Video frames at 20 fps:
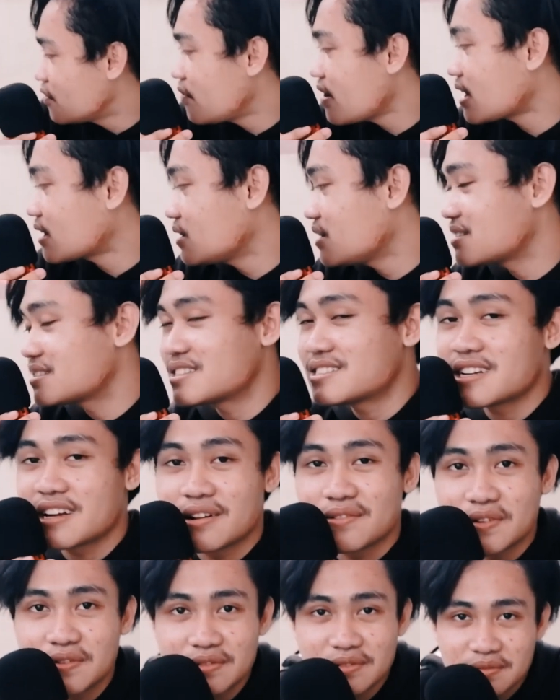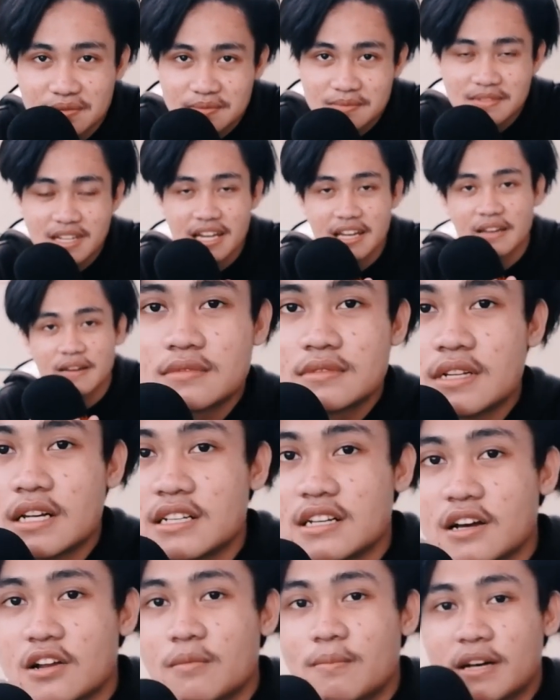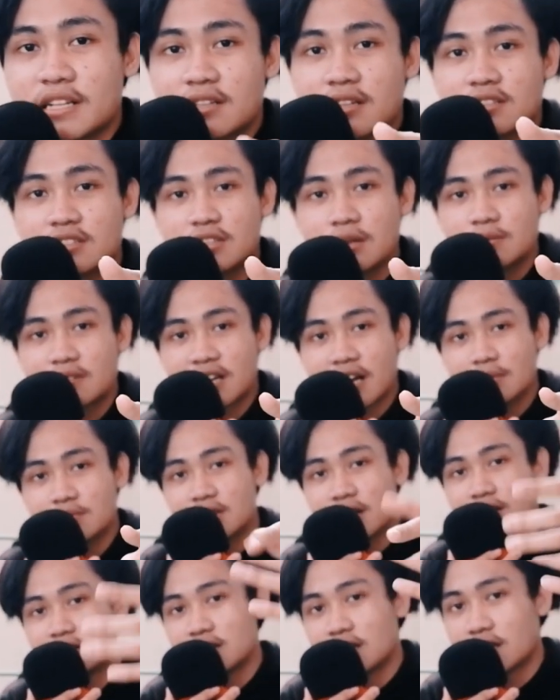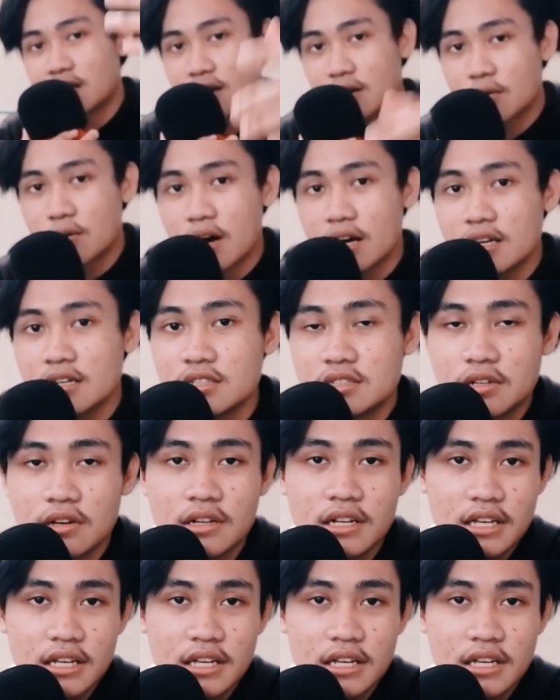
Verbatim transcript: fuck yourself Oke, okay. dan jangan lupa subscribe juga channel gua yang cewek